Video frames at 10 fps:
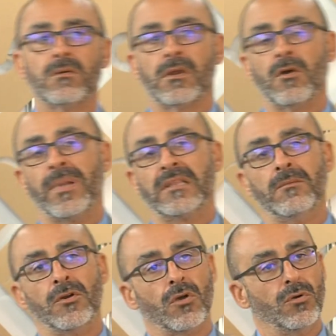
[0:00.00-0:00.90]
rico
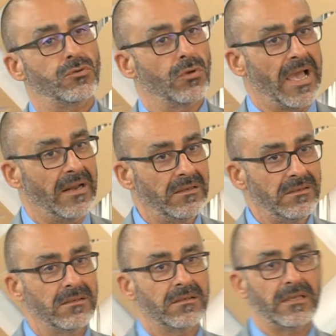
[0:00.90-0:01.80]
patrimonio cultural,
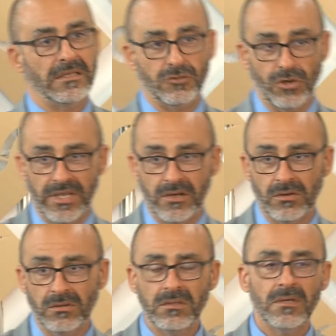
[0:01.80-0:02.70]

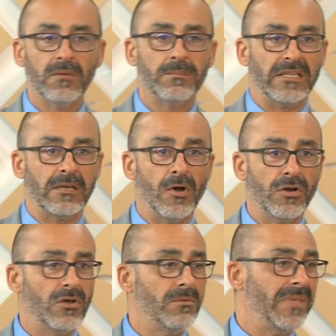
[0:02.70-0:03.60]
histórico,
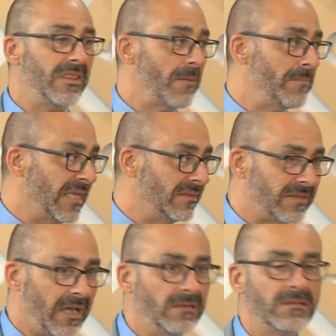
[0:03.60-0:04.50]
patrimonio
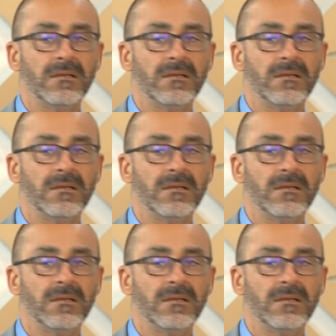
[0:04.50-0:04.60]
medioambiental.